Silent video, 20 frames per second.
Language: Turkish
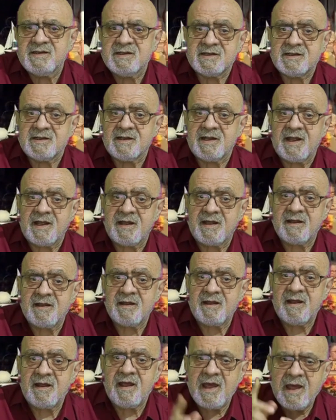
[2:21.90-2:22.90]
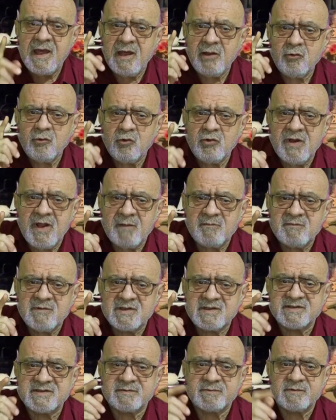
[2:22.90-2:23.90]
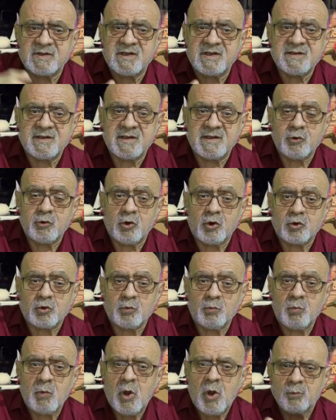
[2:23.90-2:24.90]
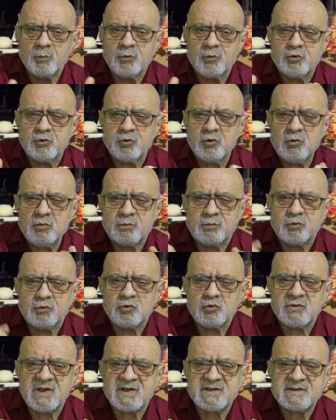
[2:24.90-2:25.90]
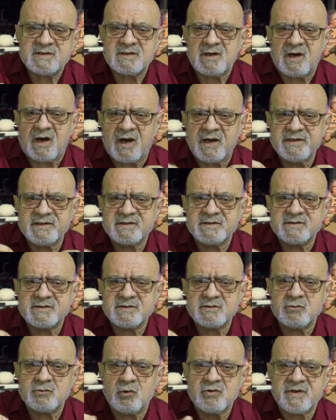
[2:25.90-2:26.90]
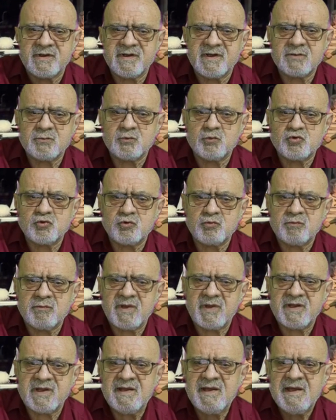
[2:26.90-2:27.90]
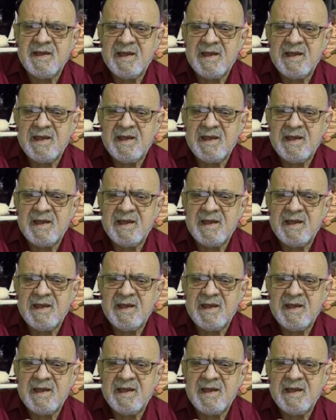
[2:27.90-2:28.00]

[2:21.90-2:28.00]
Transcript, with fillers: dinle en önemli kısmına geliyorum. Bütün bunları ayrıntılı olarak düşünmeye